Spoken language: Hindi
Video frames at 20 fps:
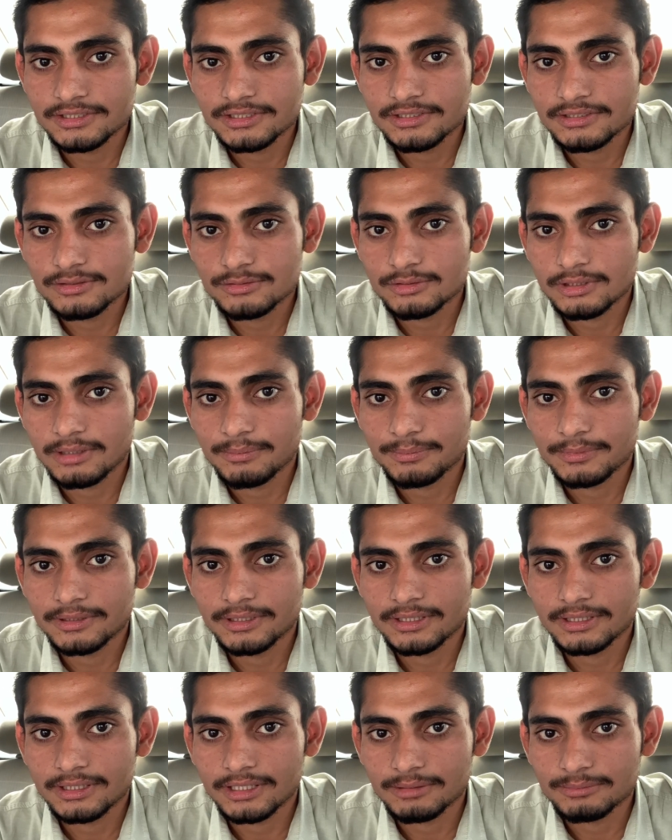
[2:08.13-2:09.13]
चीज़ जो
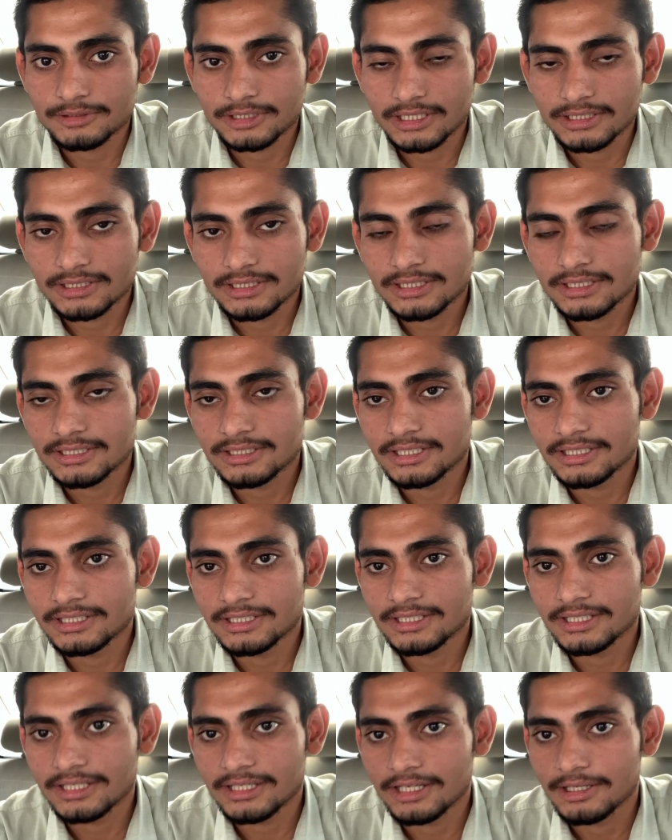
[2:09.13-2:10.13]
आपके आप साथ लेके जाते
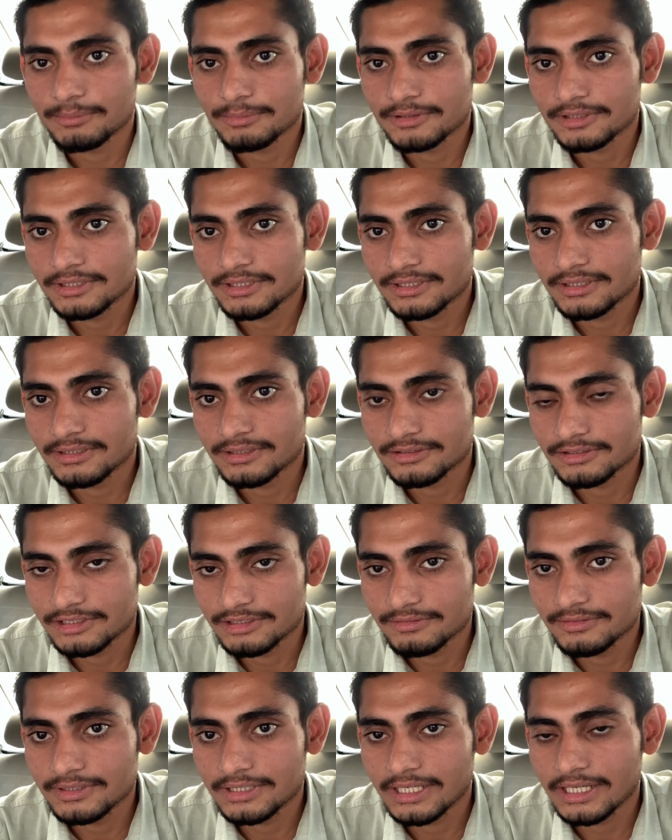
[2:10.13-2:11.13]
हैं आपकी
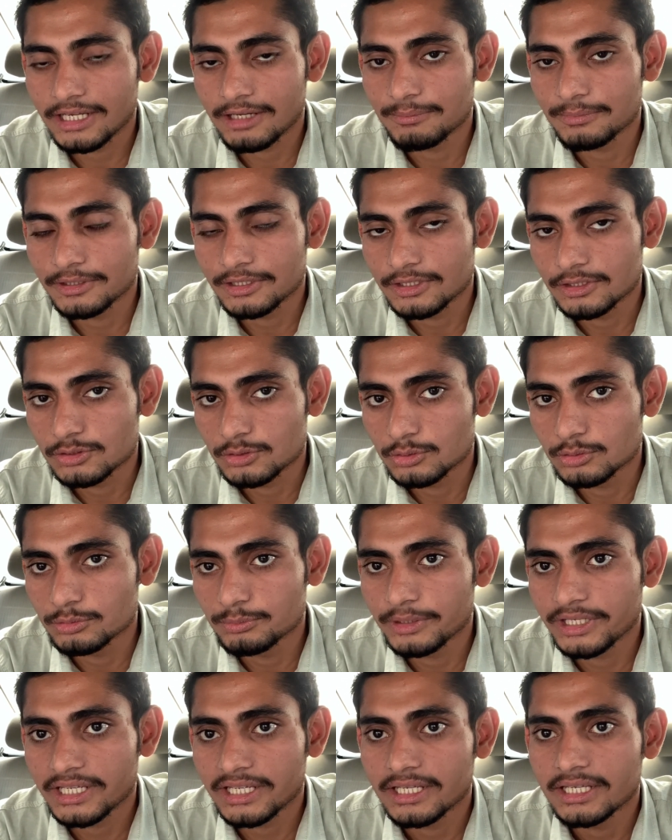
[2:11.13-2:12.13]
सीवी है आपकी रिज्यूम
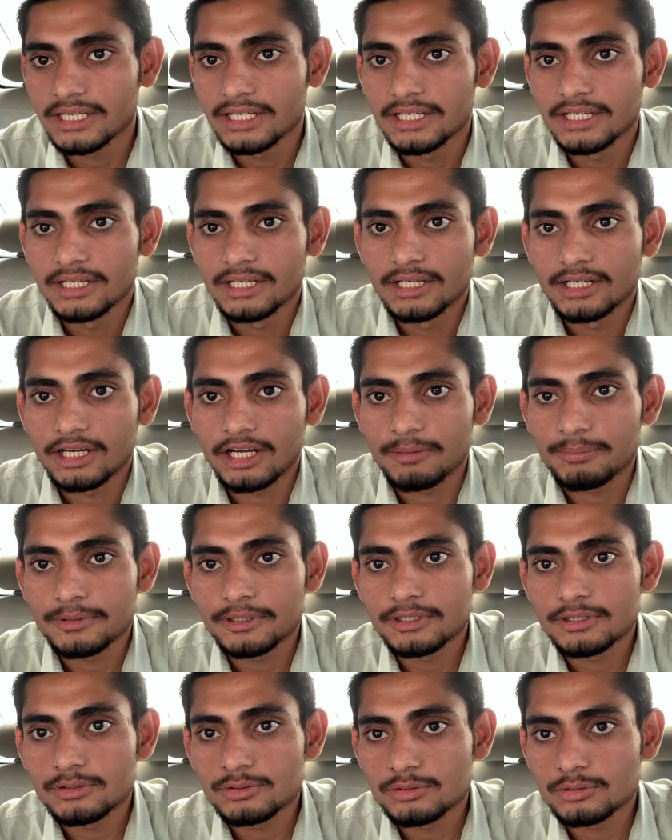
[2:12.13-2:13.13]
है
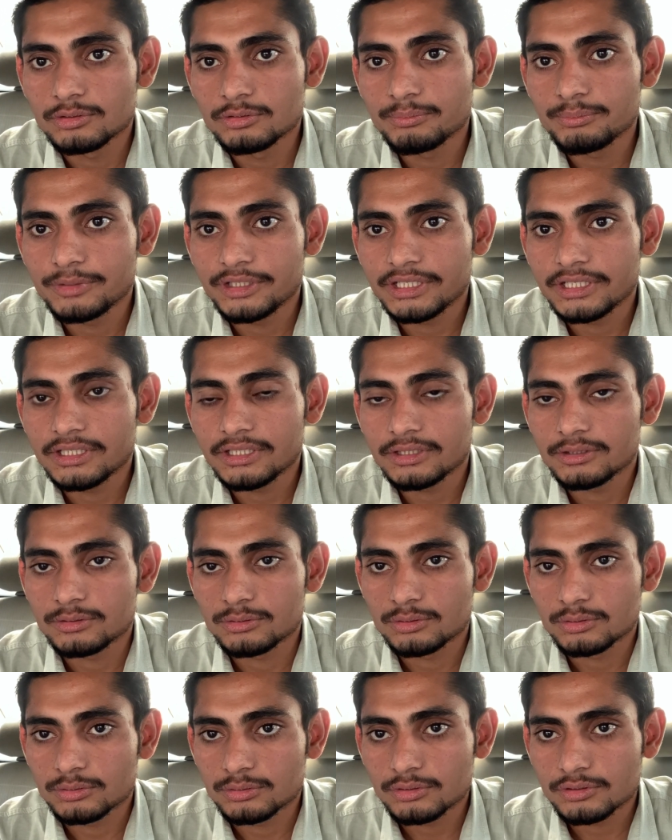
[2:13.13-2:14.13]
आपके रिज्यूम में
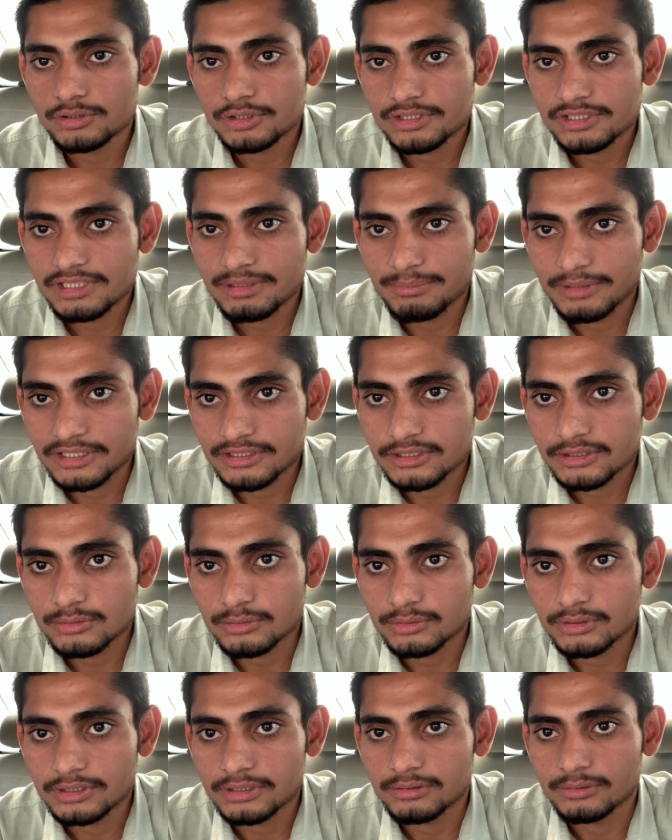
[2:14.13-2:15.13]
जो जो चीजें मेंशन
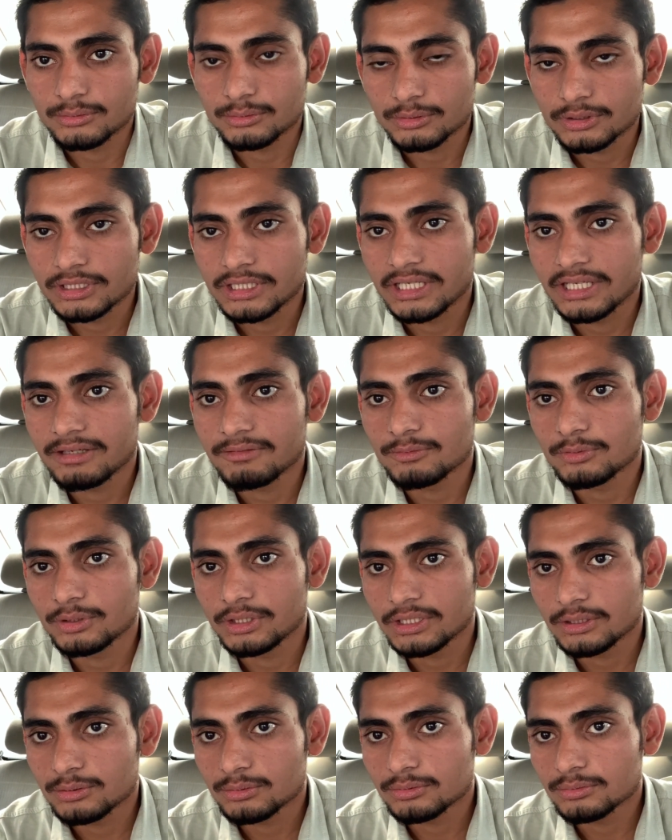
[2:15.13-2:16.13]
होती होती हैं वो
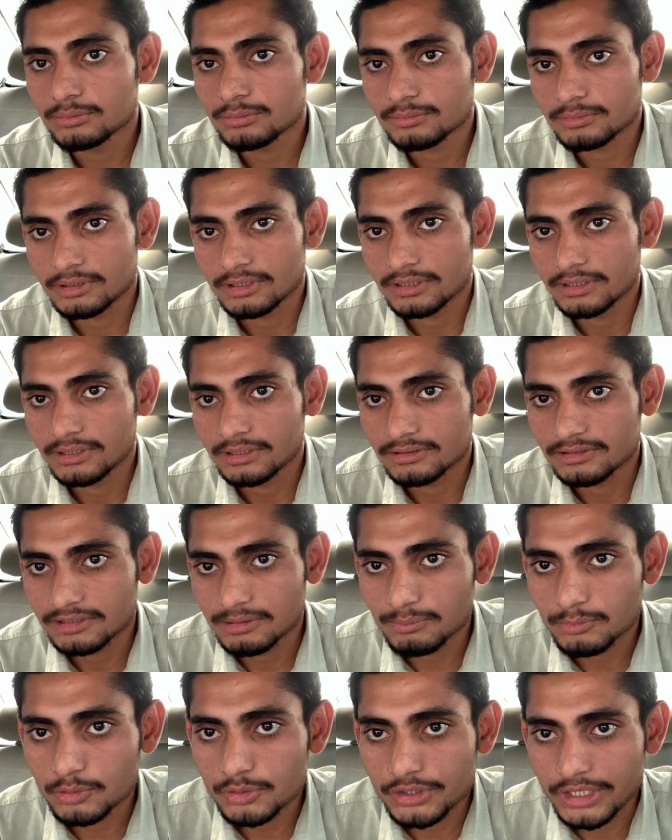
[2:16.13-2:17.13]
एक तो आ,
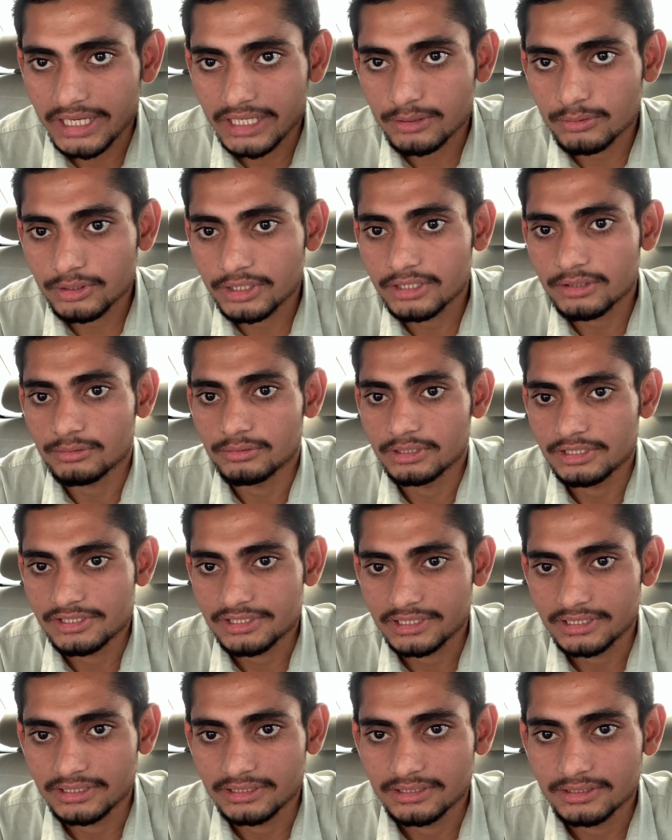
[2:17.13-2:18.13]
सब कुछ एक्यूरेट होना
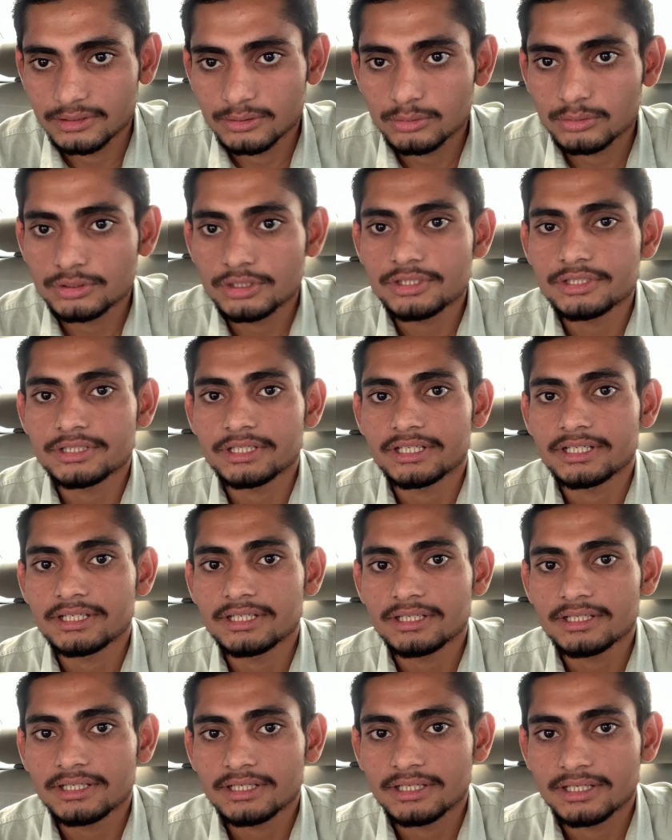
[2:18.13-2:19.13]
चाहिए कोशिश
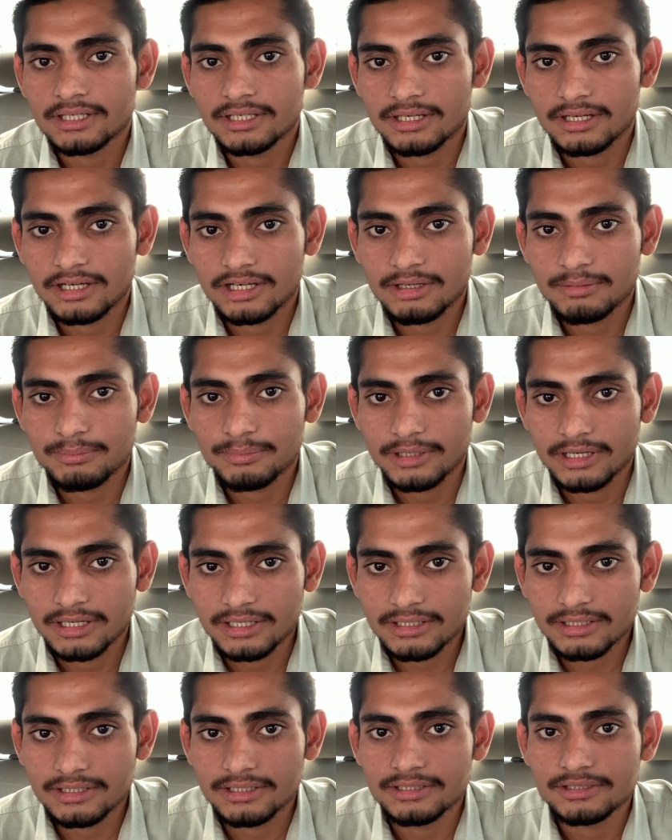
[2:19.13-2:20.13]
करें कि आप
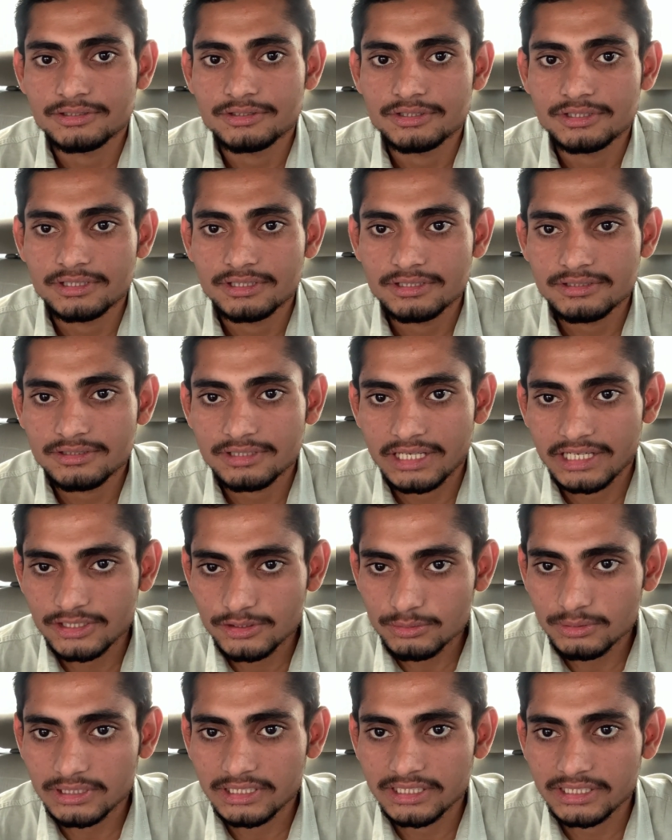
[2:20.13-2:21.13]
हर एक चीज
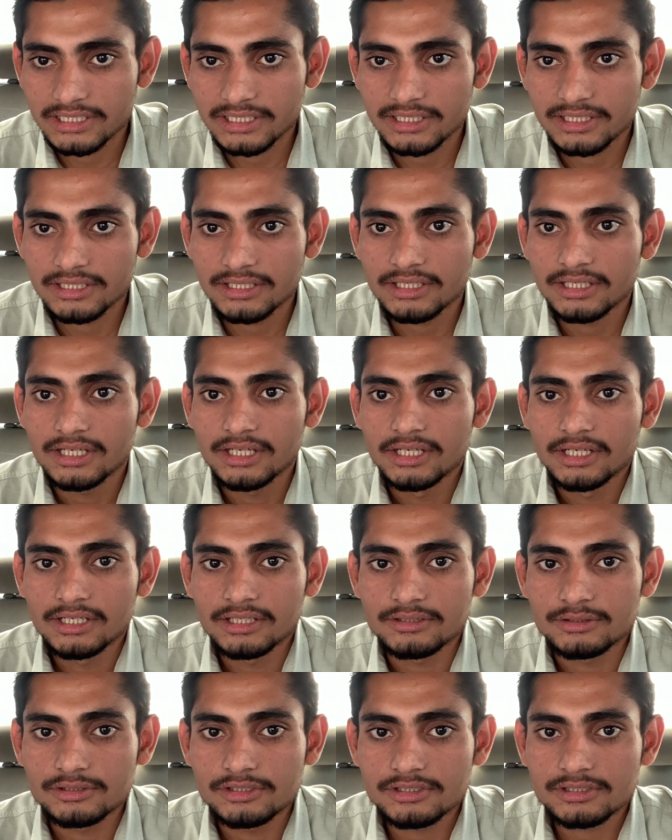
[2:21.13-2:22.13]
एक्चुअल
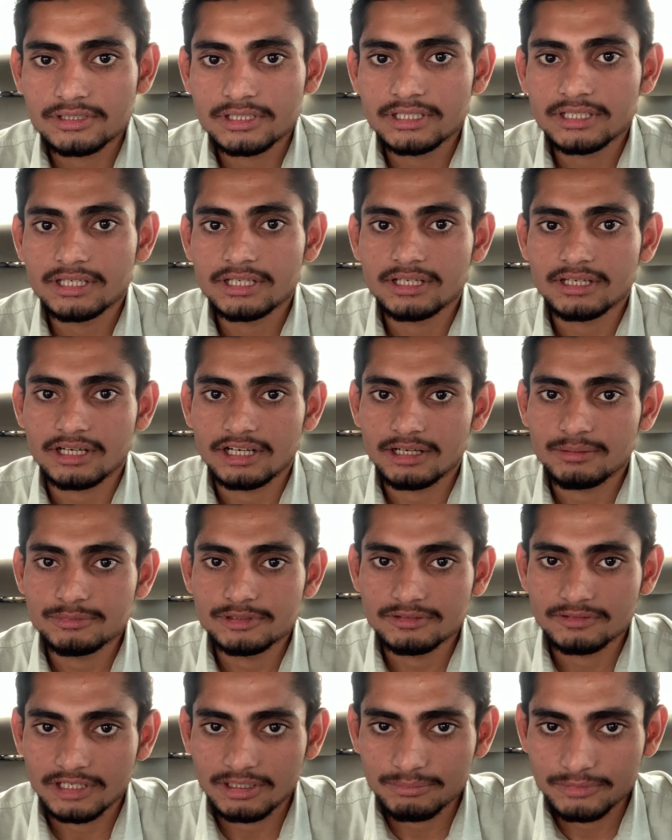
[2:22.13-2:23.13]
लिखें जिसके के आप
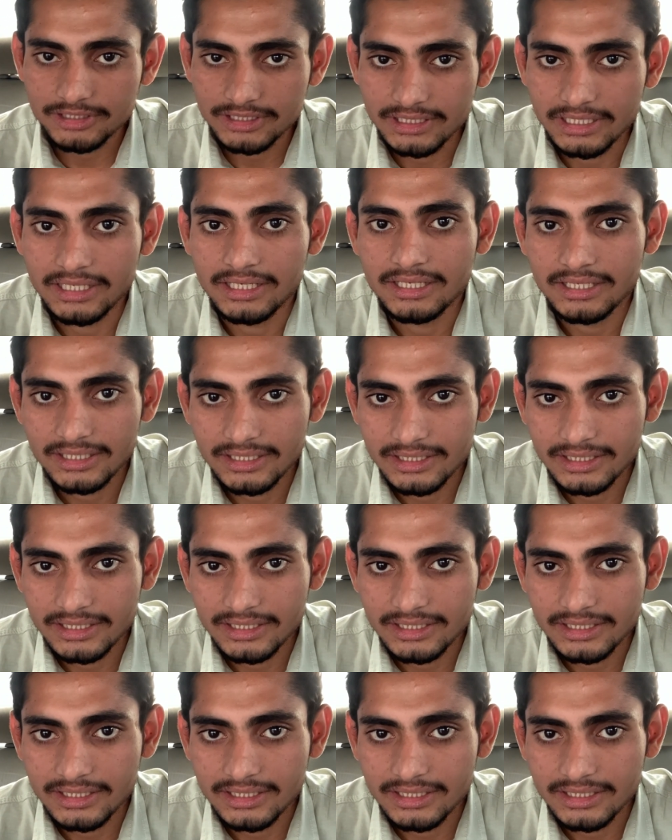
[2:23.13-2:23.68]
जवाब दे हैं